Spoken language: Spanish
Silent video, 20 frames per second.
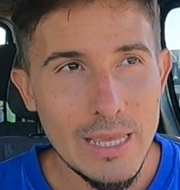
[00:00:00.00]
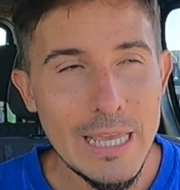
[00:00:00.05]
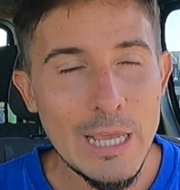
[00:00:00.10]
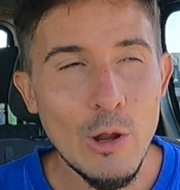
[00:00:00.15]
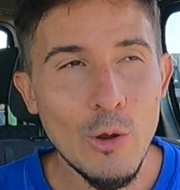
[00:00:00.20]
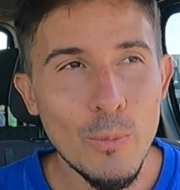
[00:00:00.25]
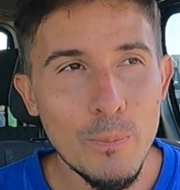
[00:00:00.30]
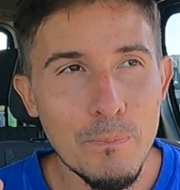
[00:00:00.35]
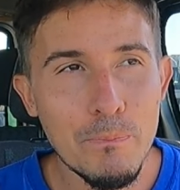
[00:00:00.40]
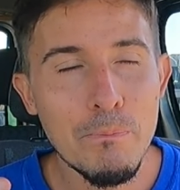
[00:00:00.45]

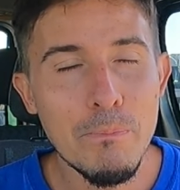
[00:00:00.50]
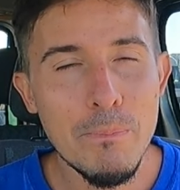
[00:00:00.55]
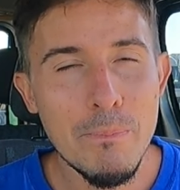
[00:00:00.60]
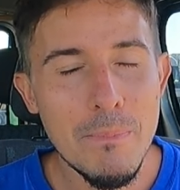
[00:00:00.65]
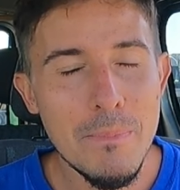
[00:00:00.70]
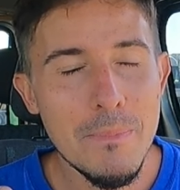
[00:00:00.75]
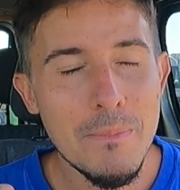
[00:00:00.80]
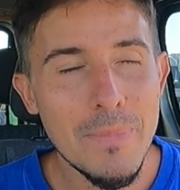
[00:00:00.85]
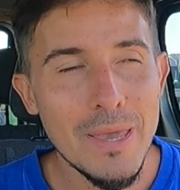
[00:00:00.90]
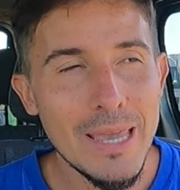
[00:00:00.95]
y mm,
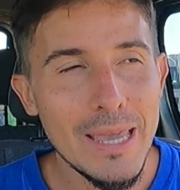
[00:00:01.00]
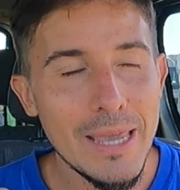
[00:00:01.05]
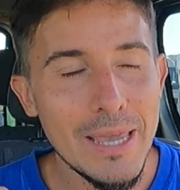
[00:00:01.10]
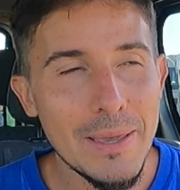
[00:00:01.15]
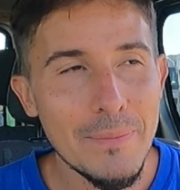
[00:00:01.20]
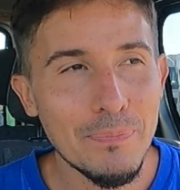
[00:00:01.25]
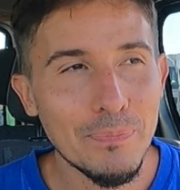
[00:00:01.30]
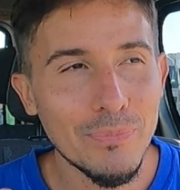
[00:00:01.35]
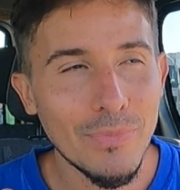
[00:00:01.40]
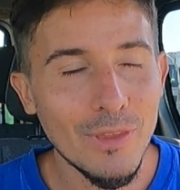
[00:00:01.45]

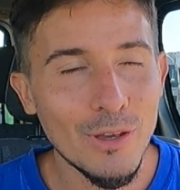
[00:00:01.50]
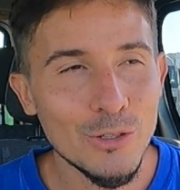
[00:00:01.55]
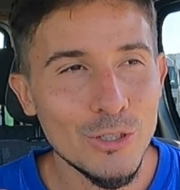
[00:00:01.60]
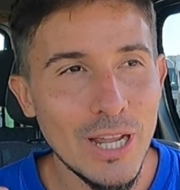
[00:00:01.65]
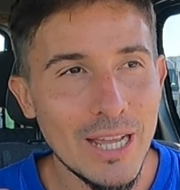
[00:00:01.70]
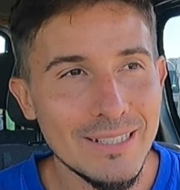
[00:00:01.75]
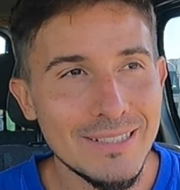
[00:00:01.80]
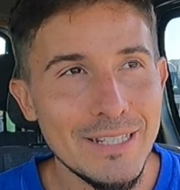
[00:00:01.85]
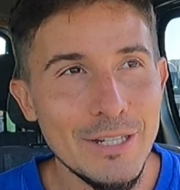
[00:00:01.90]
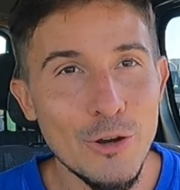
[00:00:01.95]
me, o
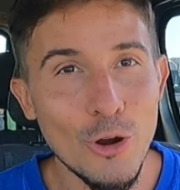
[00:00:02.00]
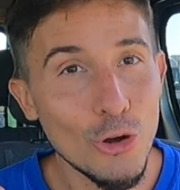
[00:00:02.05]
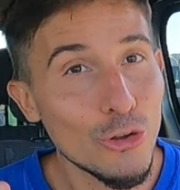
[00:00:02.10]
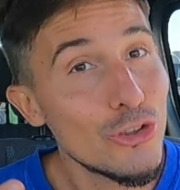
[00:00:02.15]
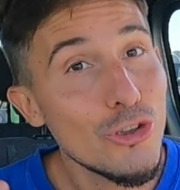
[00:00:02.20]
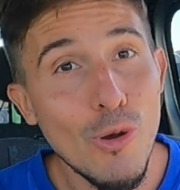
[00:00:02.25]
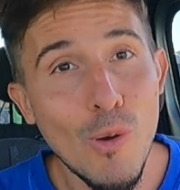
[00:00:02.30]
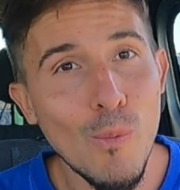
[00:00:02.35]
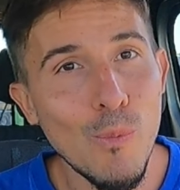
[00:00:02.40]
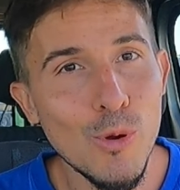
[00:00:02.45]
sea, si no
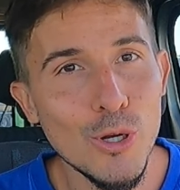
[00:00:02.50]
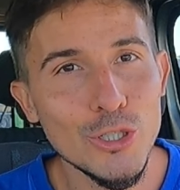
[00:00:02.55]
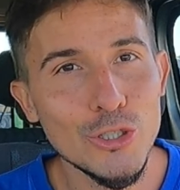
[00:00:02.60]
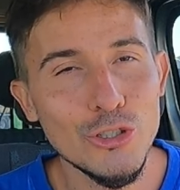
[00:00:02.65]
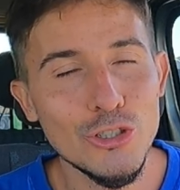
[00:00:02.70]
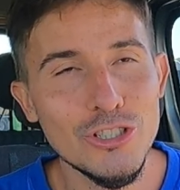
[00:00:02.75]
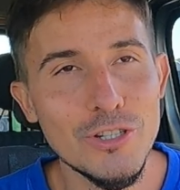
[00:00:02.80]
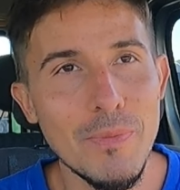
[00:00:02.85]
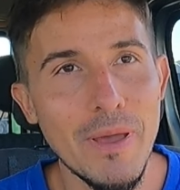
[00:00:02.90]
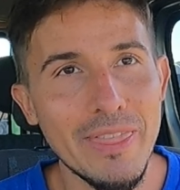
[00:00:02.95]
los llevo
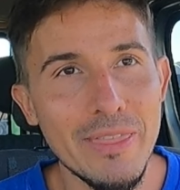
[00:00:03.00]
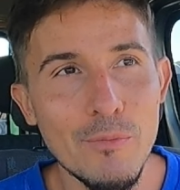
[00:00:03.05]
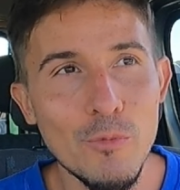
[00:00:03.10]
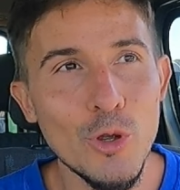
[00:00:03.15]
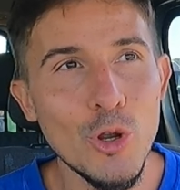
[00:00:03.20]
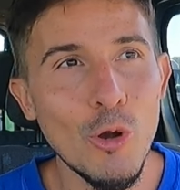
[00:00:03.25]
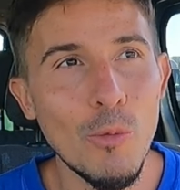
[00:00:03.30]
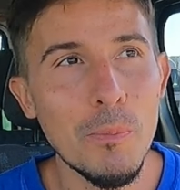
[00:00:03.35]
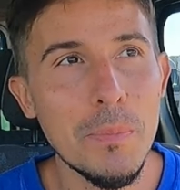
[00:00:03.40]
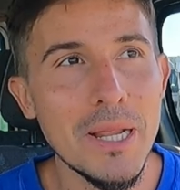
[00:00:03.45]
puestos se me hace
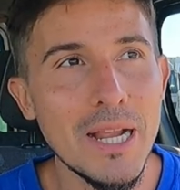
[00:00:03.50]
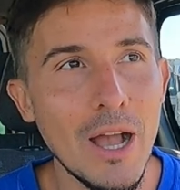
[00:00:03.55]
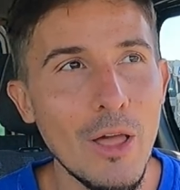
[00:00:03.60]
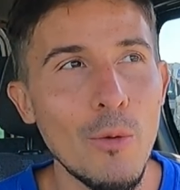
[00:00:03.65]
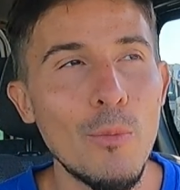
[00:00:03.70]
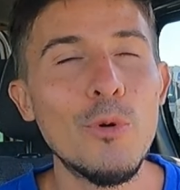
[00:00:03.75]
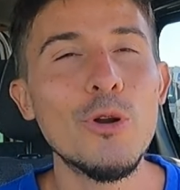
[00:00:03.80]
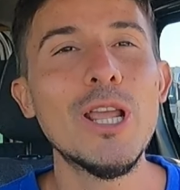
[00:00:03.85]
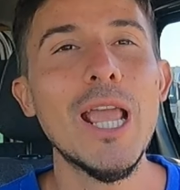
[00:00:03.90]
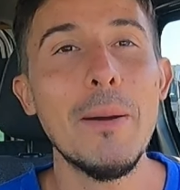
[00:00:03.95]
muy
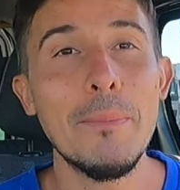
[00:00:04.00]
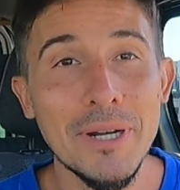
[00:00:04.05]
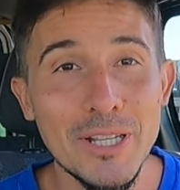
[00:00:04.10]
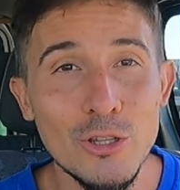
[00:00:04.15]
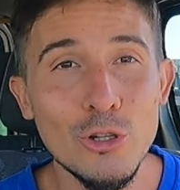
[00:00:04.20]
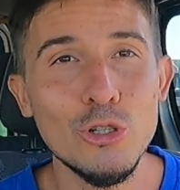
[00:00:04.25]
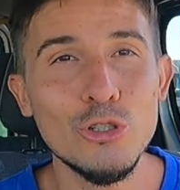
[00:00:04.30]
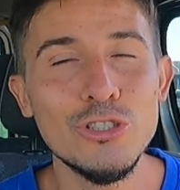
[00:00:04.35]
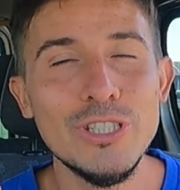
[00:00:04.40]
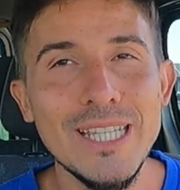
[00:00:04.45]
complicado porque
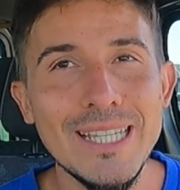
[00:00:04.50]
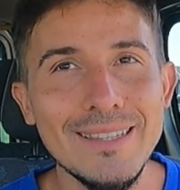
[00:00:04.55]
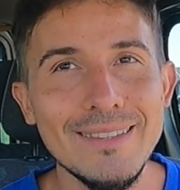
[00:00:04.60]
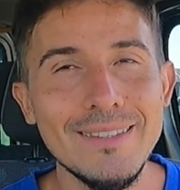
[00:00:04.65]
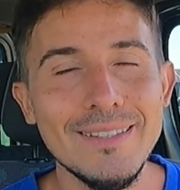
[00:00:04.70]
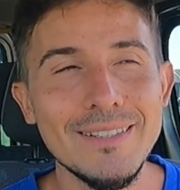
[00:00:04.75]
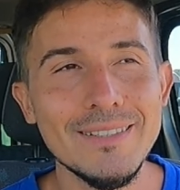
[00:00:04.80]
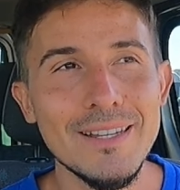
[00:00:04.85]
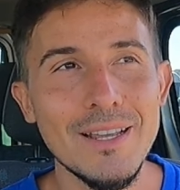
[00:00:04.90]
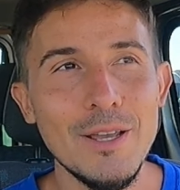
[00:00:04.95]
aprieto los
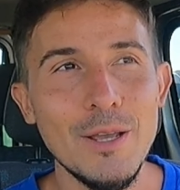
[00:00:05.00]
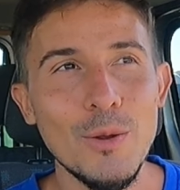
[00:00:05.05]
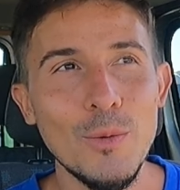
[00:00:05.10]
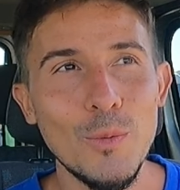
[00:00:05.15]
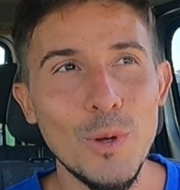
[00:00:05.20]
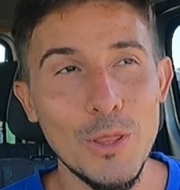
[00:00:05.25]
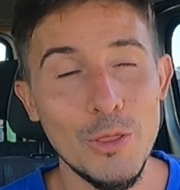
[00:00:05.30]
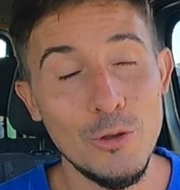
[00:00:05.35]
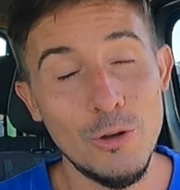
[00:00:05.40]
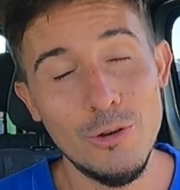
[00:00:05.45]
dientes
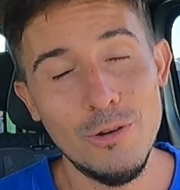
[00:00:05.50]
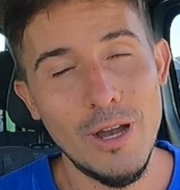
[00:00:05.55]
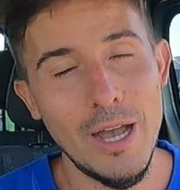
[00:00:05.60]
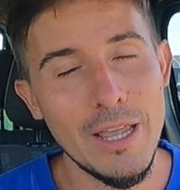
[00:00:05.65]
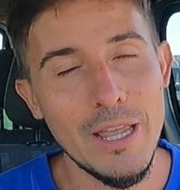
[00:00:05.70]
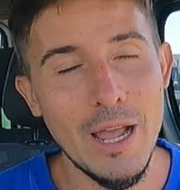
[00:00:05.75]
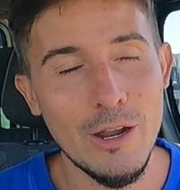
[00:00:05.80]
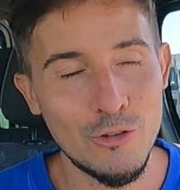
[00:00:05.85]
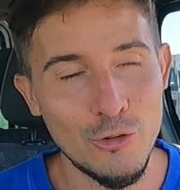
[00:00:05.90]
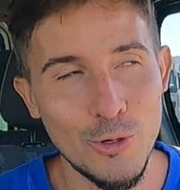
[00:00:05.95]
cuando
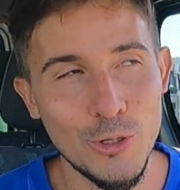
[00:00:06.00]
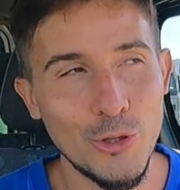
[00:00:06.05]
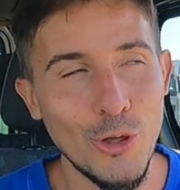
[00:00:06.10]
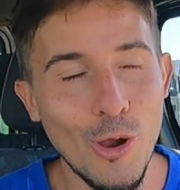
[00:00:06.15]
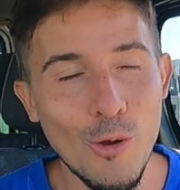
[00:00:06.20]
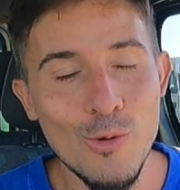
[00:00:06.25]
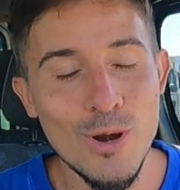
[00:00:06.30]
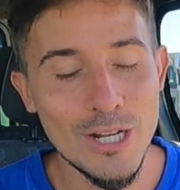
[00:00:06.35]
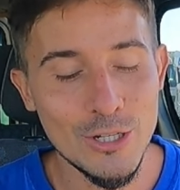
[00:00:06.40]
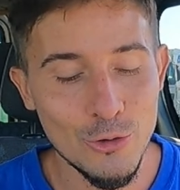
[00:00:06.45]
haya sobre
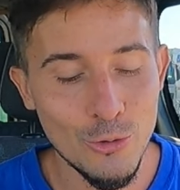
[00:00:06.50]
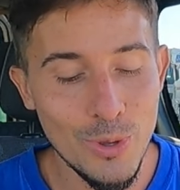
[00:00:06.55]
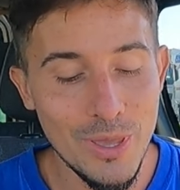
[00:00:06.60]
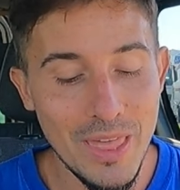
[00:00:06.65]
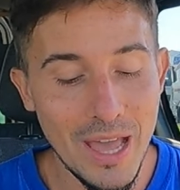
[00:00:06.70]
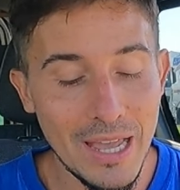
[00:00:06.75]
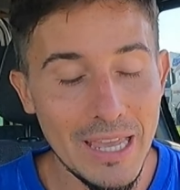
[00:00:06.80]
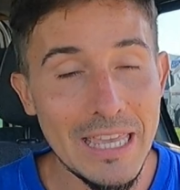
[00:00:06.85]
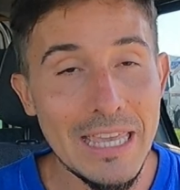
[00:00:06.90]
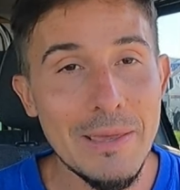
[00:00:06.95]
todo alguna
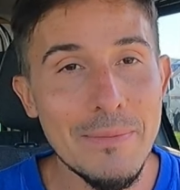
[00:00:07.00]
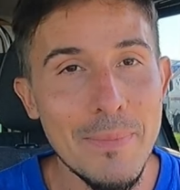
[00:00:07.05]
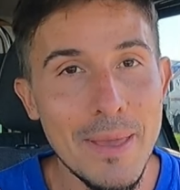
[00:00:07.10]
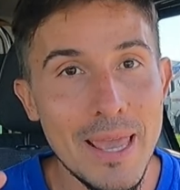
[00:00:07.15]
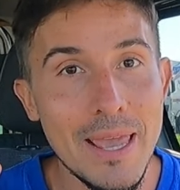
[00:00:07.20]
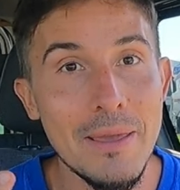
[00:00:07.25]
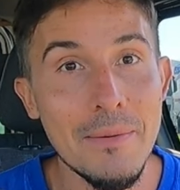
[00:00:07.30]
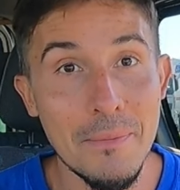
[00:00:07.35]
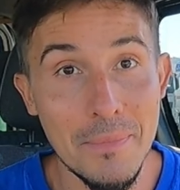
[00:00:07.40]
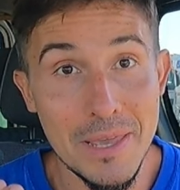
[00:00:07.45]
subida y
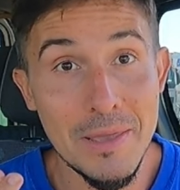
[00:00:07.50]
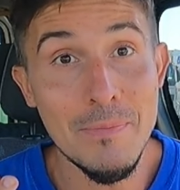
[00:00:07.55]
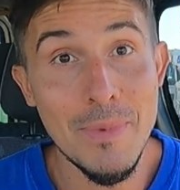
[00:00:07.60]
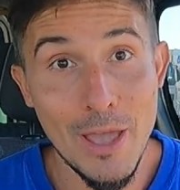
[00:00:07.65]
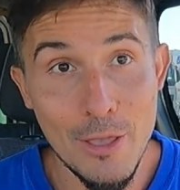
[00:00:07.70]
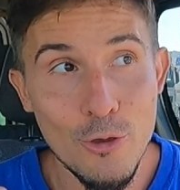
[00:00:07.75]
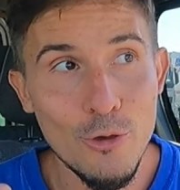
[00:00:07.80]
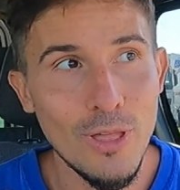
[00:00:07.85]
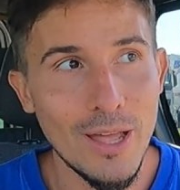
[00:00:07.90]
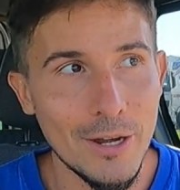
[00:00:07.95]
me,
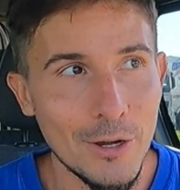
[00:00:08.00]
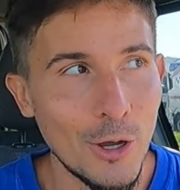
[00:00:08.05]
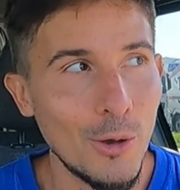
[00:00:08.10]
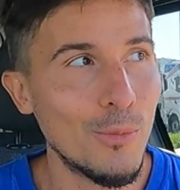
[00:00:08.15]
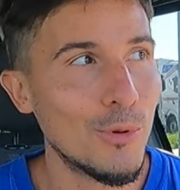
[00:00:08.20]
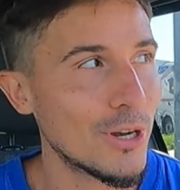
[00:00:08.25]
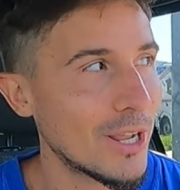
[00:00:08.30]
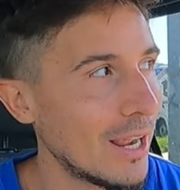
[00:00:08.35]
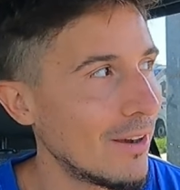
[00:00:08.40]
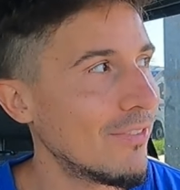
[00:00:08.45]
me ayudan,
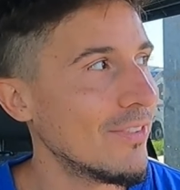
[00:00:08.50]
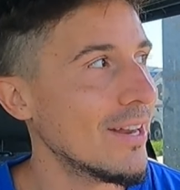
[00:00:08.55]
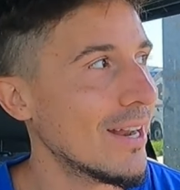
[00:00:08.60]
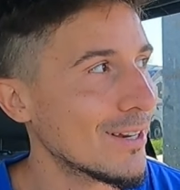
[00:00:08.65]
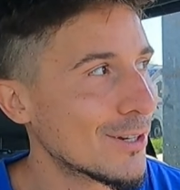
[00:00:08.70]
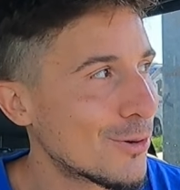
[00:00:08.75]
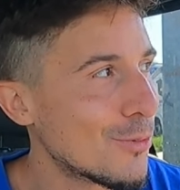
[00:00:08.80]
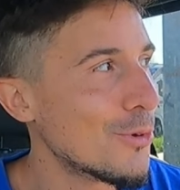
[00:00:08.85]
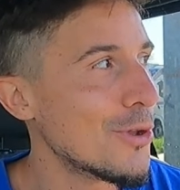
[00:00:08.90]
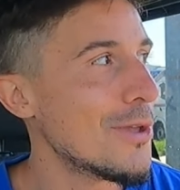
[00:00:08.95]
¿no? Porque al
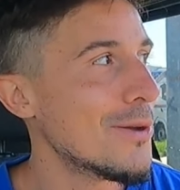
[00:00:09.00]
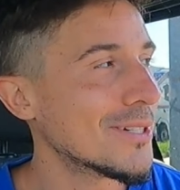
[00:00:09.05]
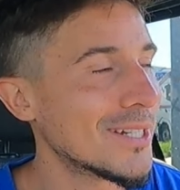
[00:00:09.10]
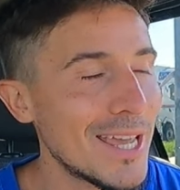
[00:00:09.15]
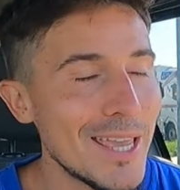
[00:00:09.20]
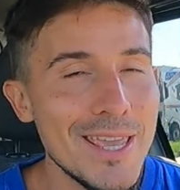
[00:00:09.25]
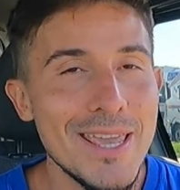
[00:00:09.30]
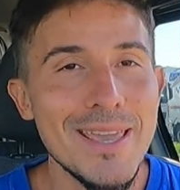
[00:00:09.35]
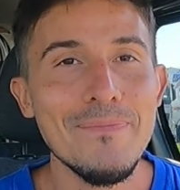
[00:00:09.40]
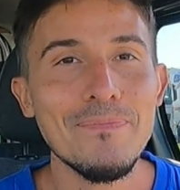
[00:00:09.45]
final es como
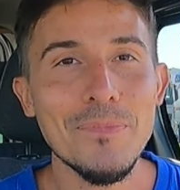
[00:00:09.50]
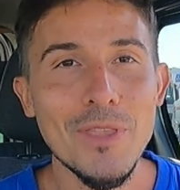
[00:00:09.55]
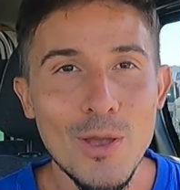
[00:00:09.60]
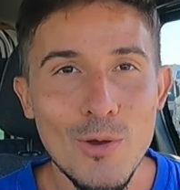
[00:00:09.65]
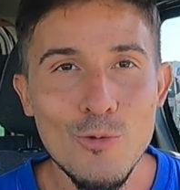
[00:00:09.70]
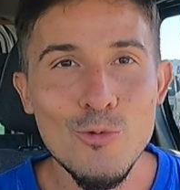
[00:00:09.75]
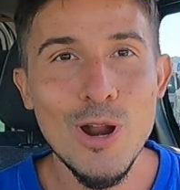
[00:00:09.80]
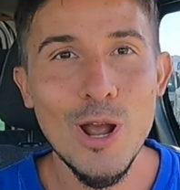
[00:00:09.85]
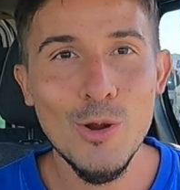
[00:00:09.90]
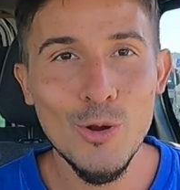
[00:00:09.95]
llevas ahí
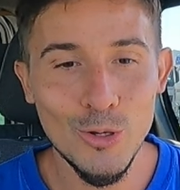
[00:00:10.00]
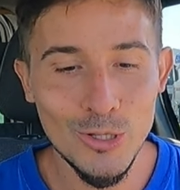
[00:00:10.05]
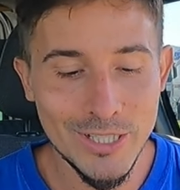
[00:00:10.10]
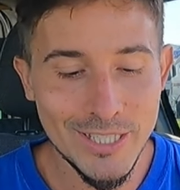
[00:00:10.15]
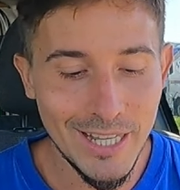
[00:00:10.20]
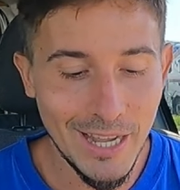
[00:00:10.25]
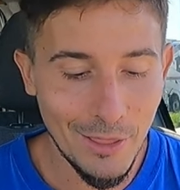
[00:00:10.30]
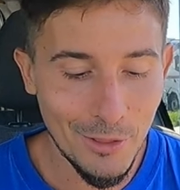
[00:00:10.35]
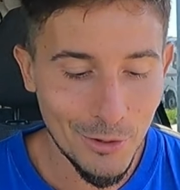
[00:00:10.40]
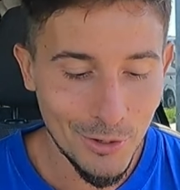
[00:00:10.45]
un
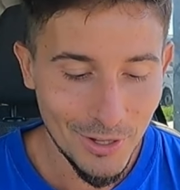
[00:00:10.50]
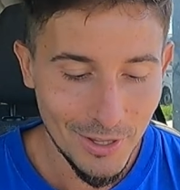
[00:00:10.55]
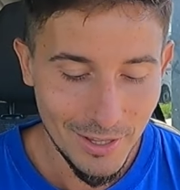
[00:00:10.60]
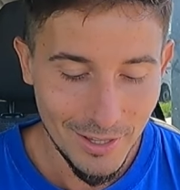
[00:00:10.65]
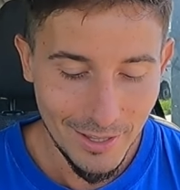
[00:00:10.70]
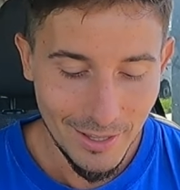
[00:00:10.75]
acolchado